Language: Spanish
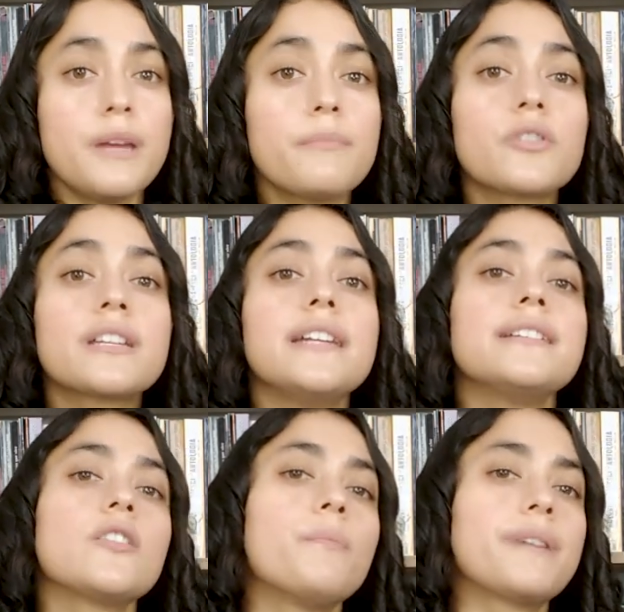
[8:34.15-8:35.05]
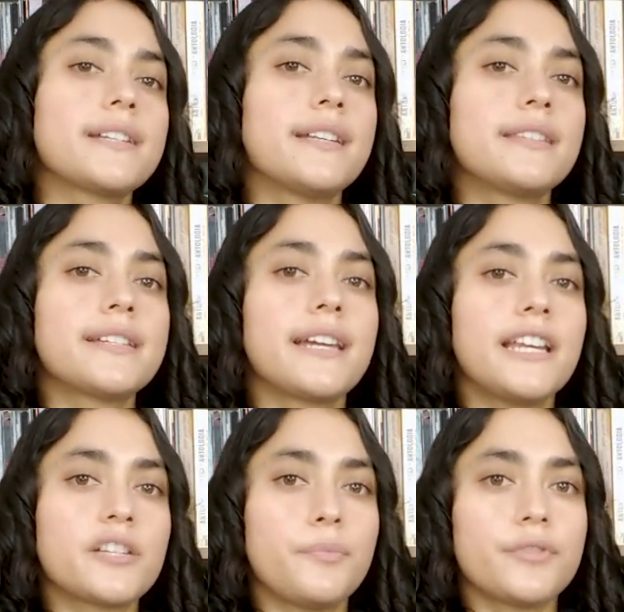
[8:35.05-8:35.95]
miembros se hicieron presentes en
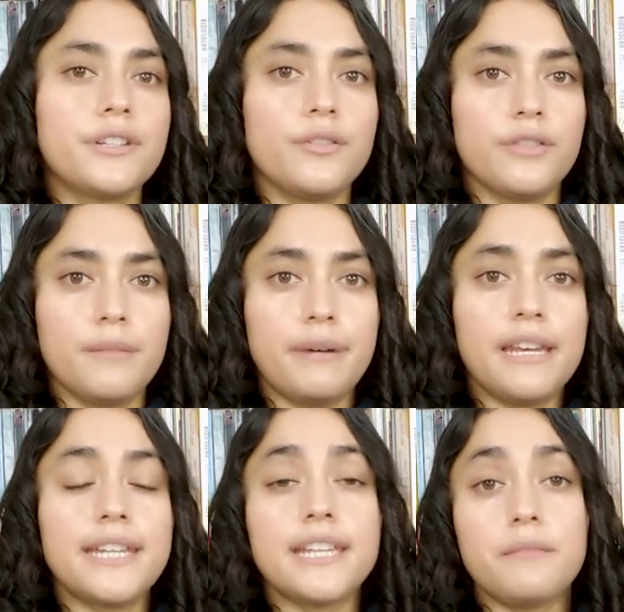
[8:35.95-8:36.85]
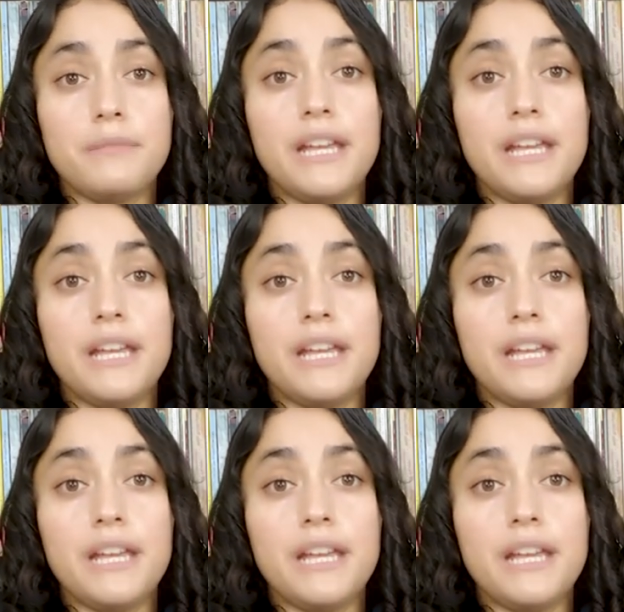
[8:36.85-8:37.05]
la exposición de París en